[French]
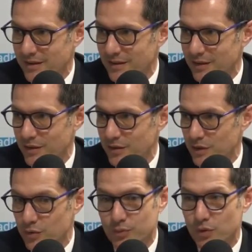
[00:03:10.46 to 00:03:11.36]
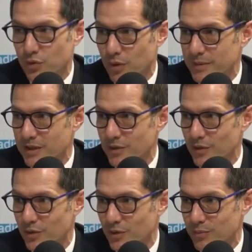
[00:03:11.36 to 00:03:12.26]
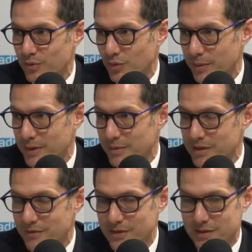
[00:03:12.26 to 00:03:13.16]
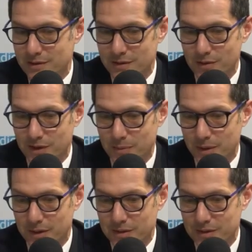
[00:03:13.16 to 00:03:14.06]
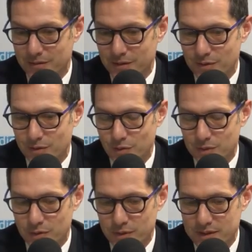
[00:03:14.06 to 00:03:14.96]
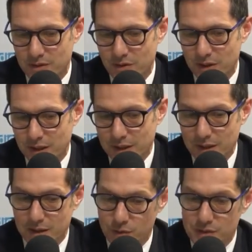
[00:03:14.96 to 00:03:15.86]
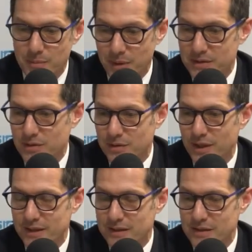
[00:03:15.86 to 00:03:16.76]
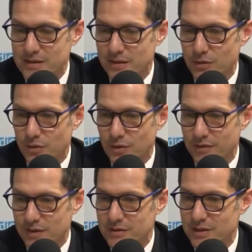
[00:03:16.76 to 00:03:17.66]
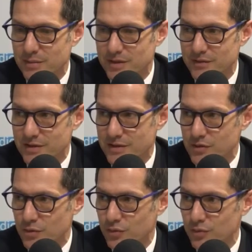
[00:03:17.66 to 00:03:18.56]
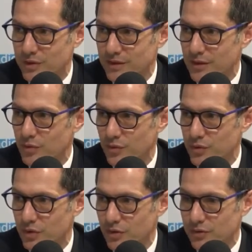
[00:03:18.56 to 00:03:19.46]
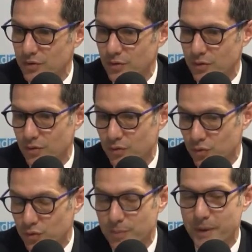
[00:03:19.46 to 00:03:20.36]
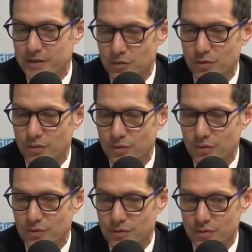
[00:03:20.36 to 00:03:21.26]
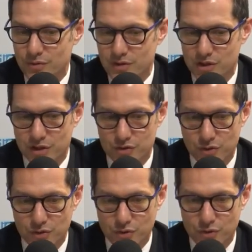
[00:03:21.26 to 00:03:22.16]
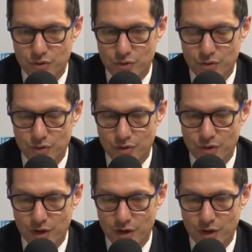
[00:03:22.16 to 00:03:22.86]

Euh, il y a eu plus de, 3000, 000 euh, manifestants, alors qu'à Paris, il y en avait 2800. Euh, et la deuxième particularité, c'est qu'à Valence, les manifestations ont toutes été non violentes, toutes parce que ce sont des gilets jaunes locaux